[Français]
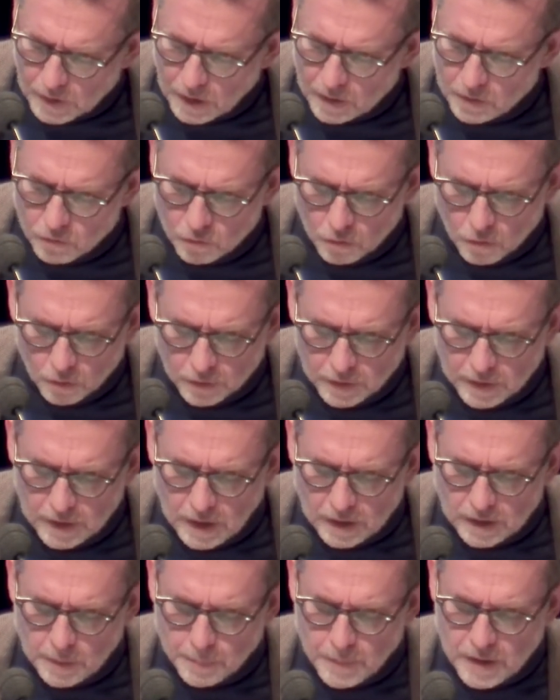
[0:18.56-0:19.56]
du côté
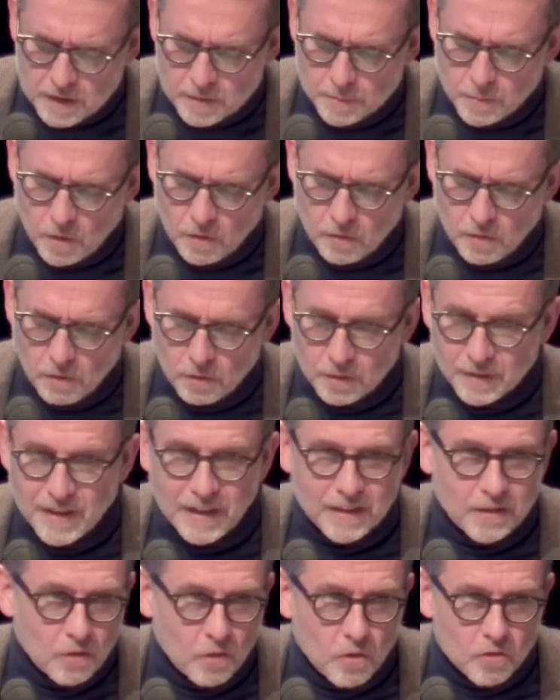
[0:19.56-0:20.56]
d'un dépassement
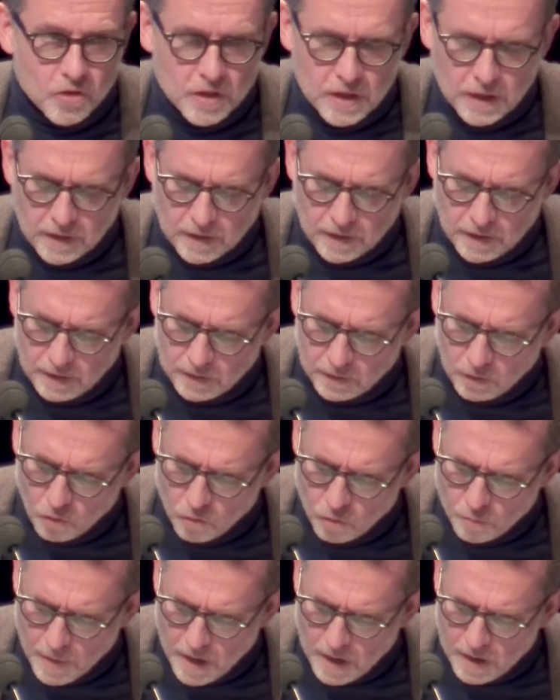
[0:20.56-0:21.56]
technologique de
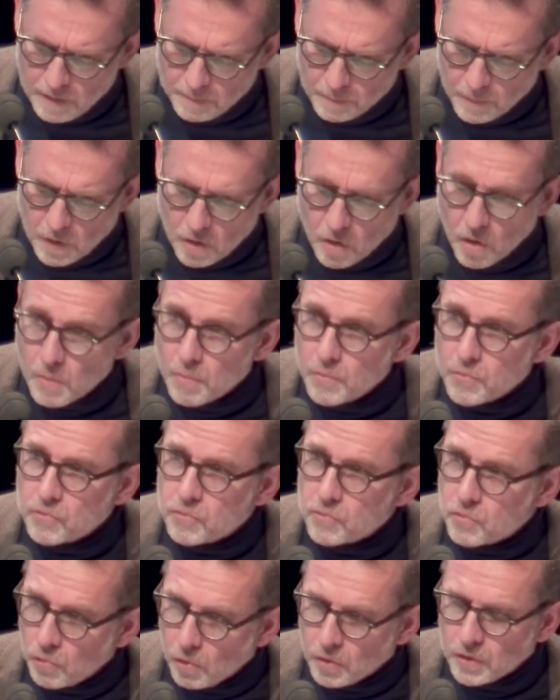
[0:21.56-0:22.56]
l'humain, l'homme
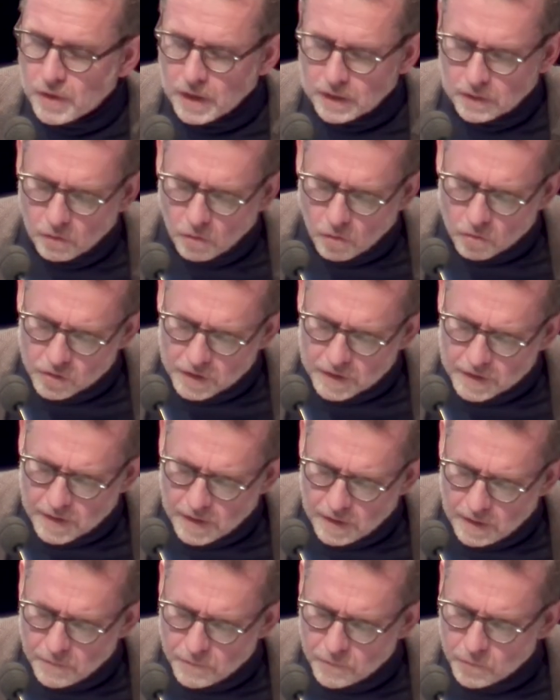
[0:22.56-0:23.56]

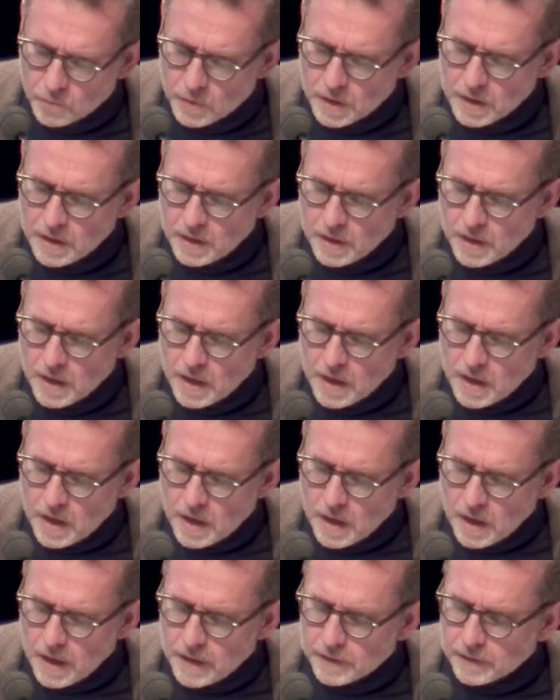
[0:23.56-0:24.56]
sur-technologisé, voué
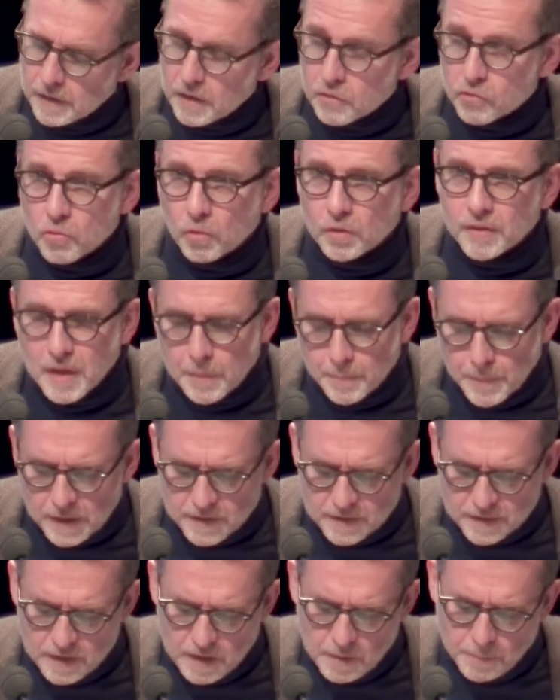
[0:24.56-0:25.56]
à être un jour
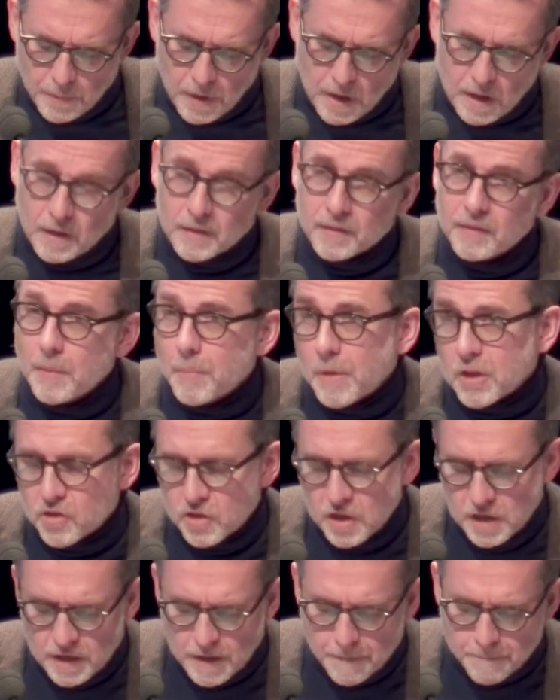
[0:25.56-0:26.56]
dépassé par ses
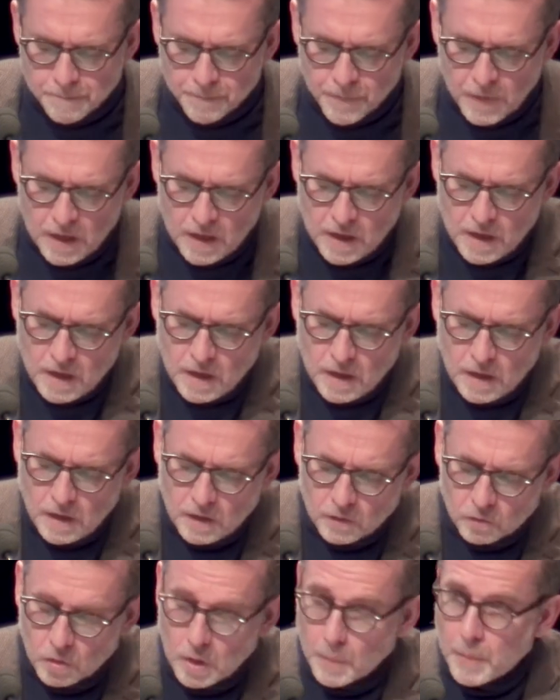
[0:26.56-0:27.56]
machines,
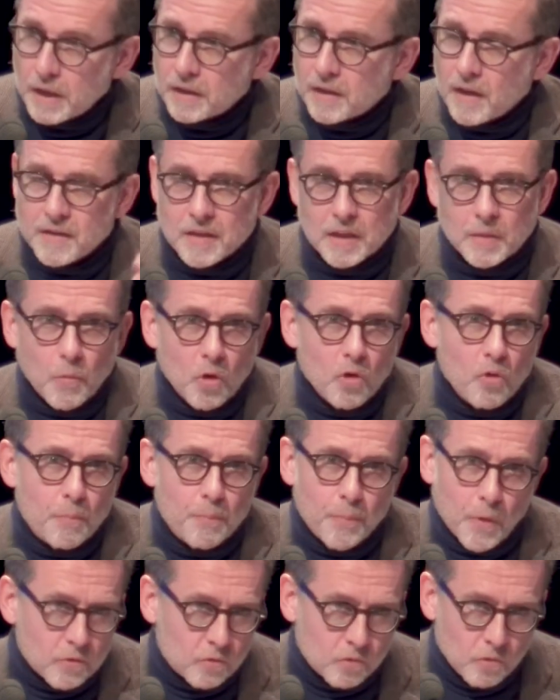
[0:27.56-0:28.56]
ce qu'on appelle classiquement le
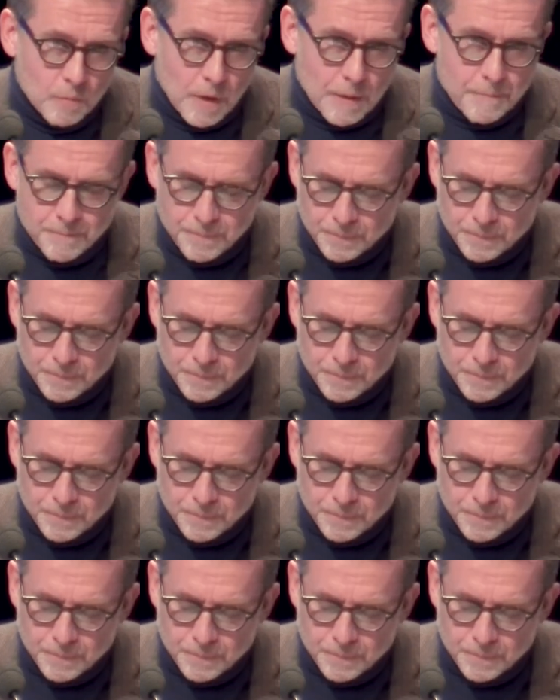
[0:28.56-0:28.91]
post-humain.